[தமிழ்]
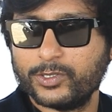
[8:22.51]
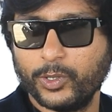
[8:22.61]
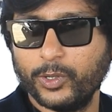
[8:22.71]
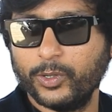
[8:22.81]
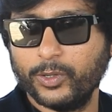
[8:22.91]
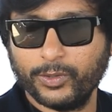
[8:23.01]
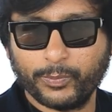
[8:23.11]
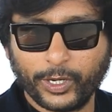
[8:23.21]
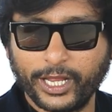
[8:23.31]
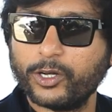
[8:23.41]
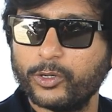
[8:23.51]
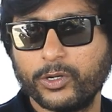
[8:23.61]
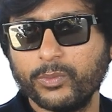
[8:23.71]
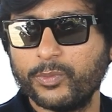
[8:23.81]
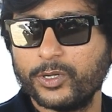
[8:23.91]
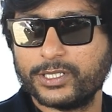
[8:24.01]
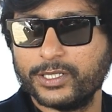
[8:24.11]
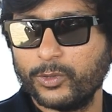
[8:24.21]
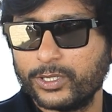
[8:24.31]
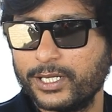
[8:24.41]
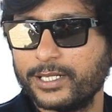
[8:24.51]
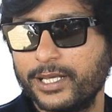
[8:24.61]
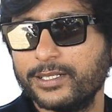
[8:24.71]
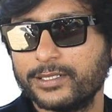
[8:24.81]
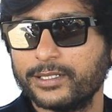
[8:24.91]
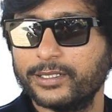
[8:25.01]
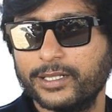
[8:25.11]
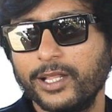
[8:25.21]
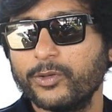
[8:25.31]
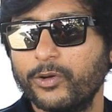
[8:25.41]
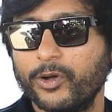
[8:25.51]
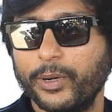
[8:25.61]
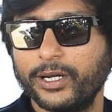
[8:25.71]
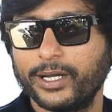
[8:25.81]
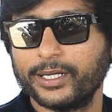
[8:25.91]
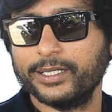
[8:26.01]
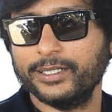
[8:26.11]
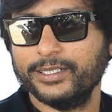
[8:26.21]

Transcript: ஸோ இப்போ கேட்டோடனே ரொம்ப பிடிச்சது ஒரு சில சேஞ்சஸ் இருந்தது அதுவும் அவங்க பண்ணாங்க